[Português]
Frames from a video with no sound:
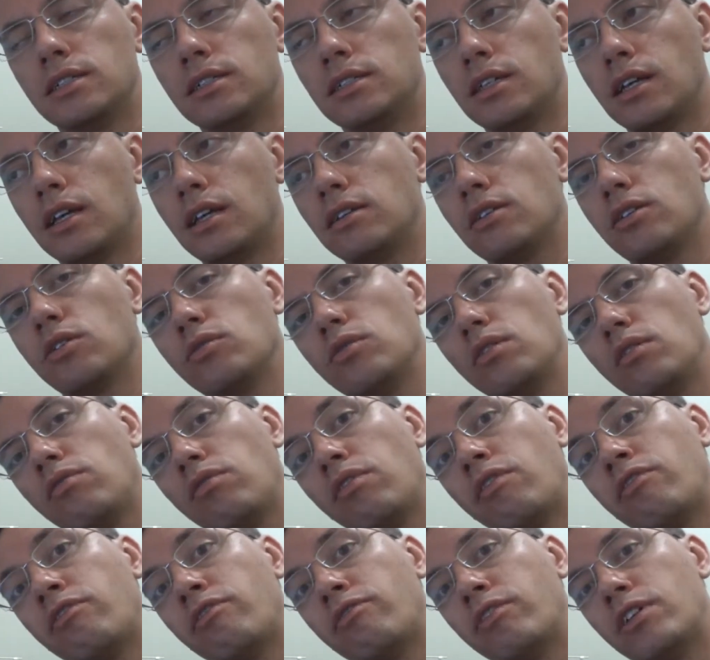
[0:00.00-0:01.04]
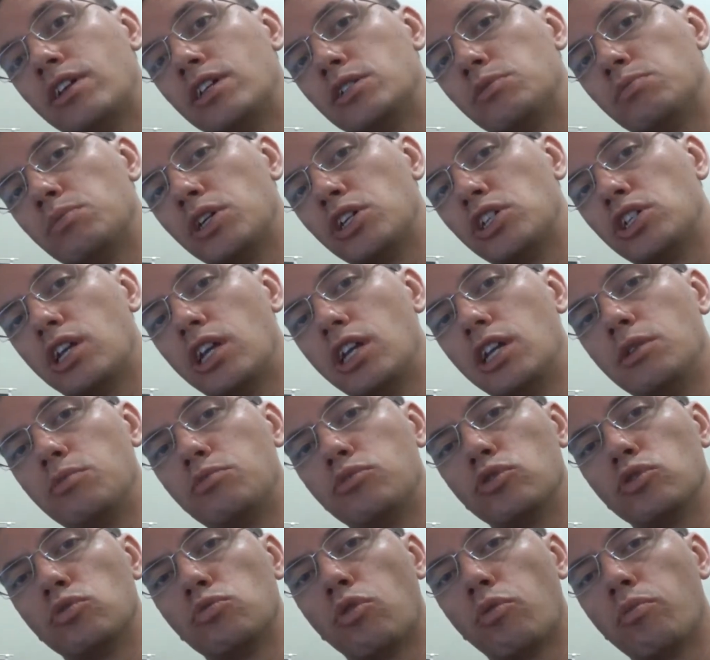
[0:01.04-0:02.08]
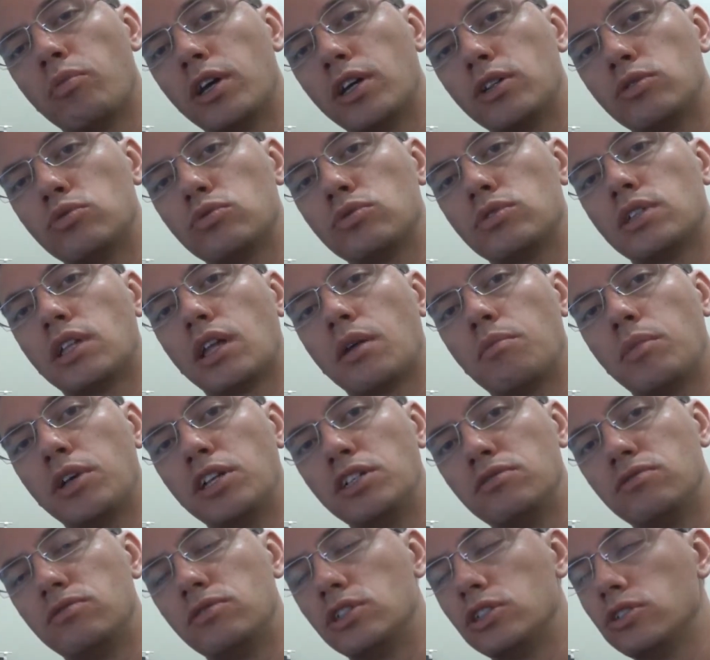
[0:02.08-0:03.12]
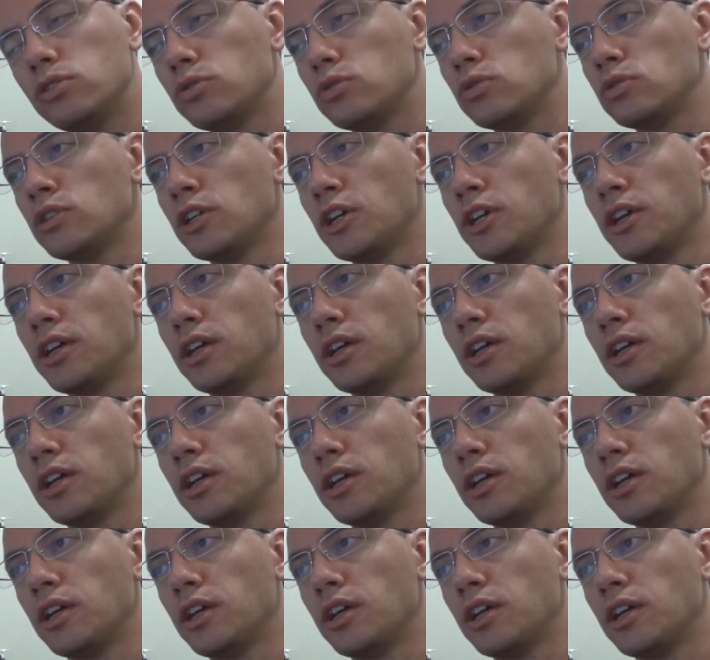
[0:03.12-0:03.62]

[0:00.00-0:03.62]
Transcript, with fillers: Né? Então, infelizmente, lipo no momento tá bem difícil.